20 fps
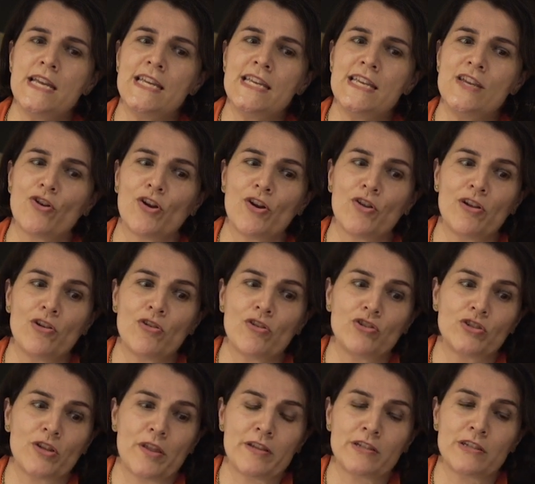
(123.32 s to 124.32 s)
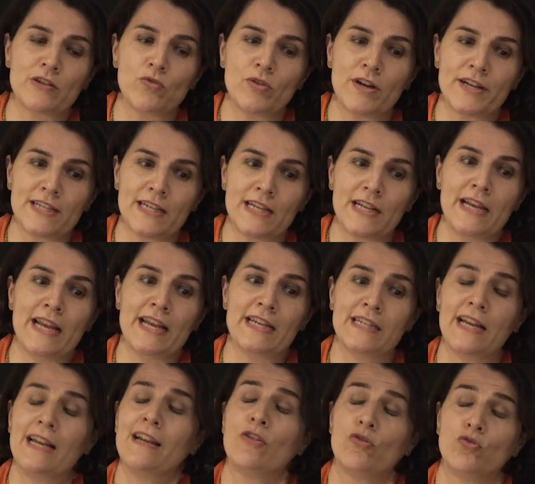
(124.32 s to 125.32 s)
Y yo creo que lo que nos hace singulares
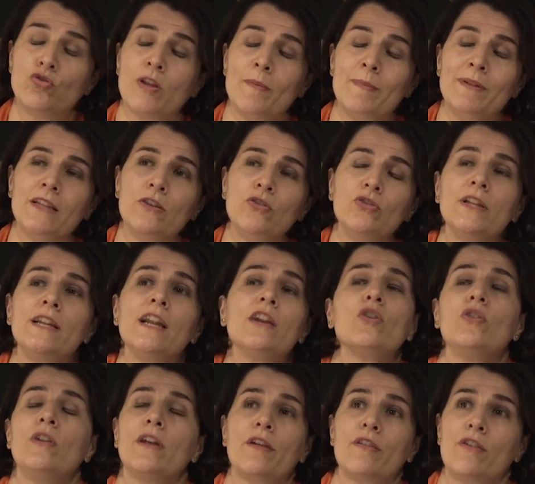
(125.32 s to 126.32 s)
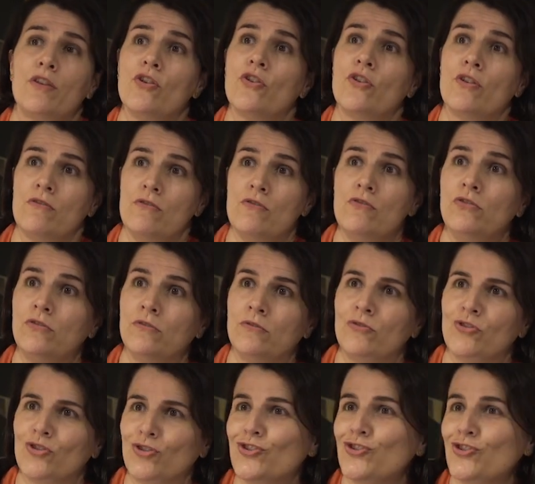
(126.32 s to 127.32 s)
es el, justamente no tener colección. ¿no?
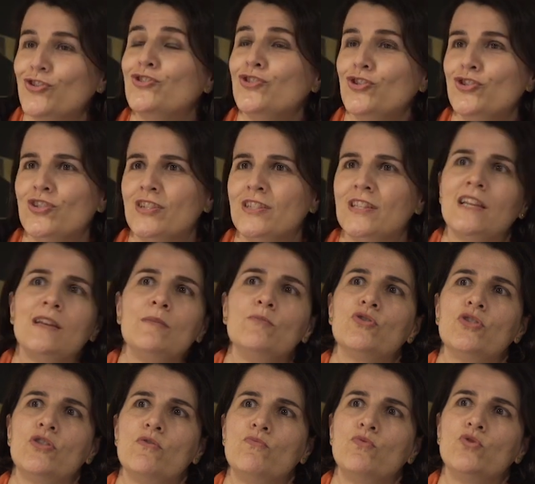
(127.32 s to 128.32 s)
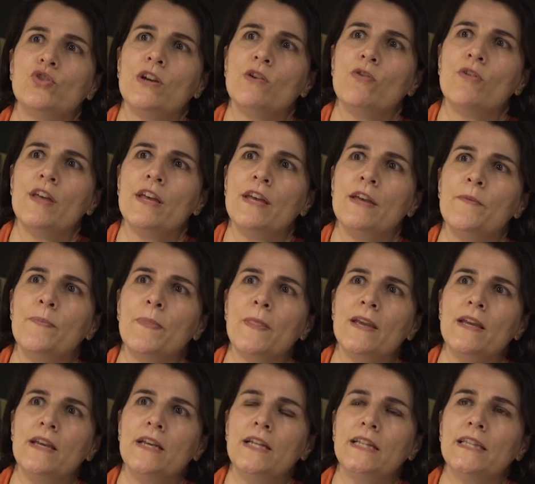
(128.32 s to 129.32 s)
nosotros nos, distinguimos de un museo de,
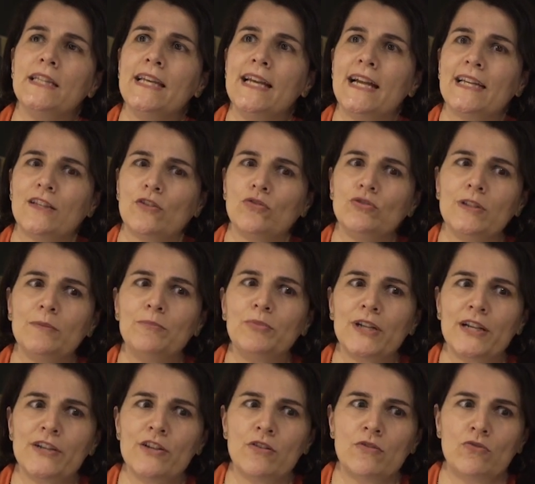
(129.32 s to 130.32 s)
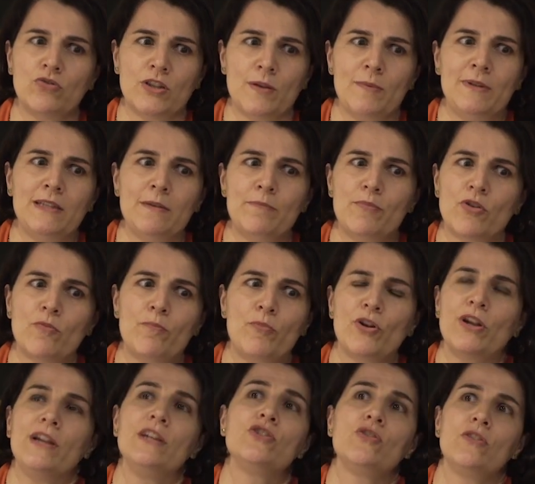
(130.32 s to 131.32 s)
arte contemporáneo justamente por,
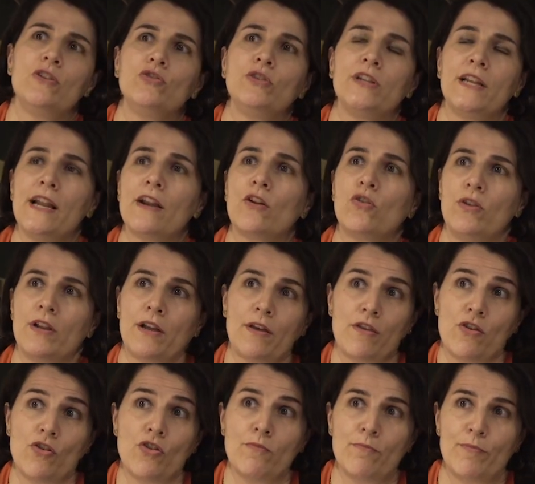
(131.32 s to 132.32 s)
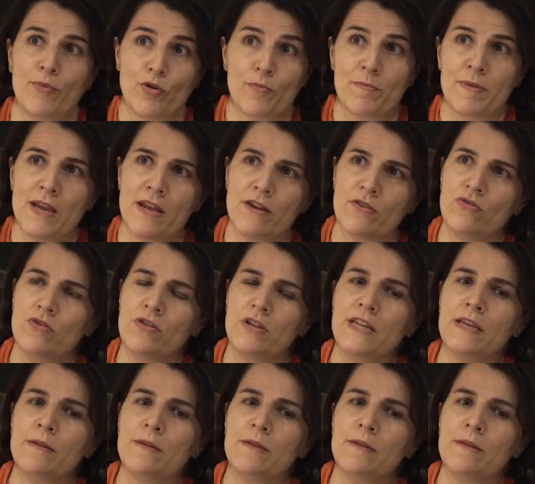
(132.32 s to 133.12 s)
por, el hecho de no tener colección propia ¿no?